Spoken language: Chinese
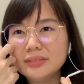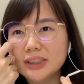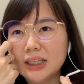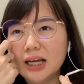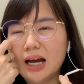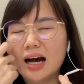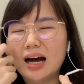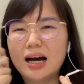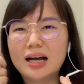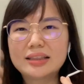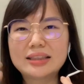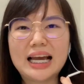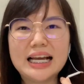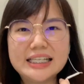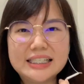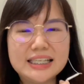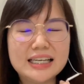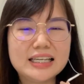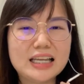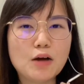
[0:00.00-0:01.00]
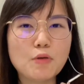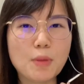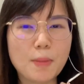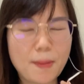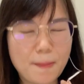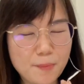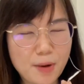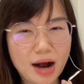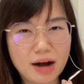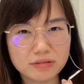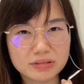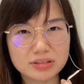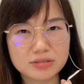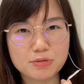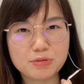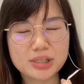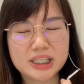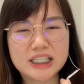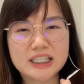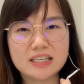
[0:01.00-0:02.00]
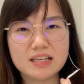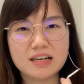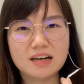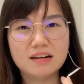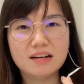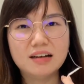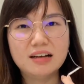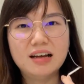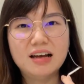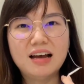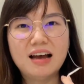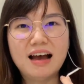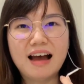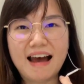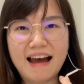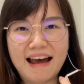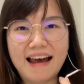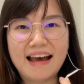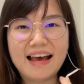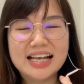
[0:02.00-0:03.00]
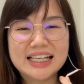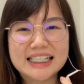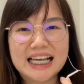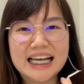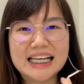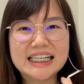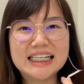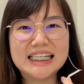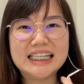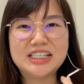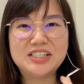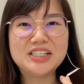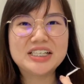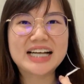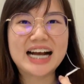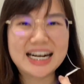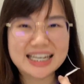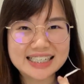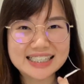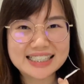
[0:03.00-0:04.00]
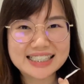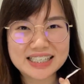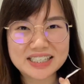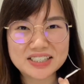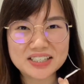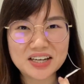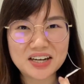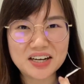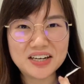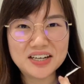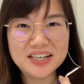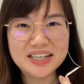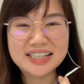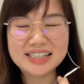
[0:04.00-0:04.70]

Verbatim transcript: 啊代谢掉我们不好的东西哦，哈，才可以去抗争了。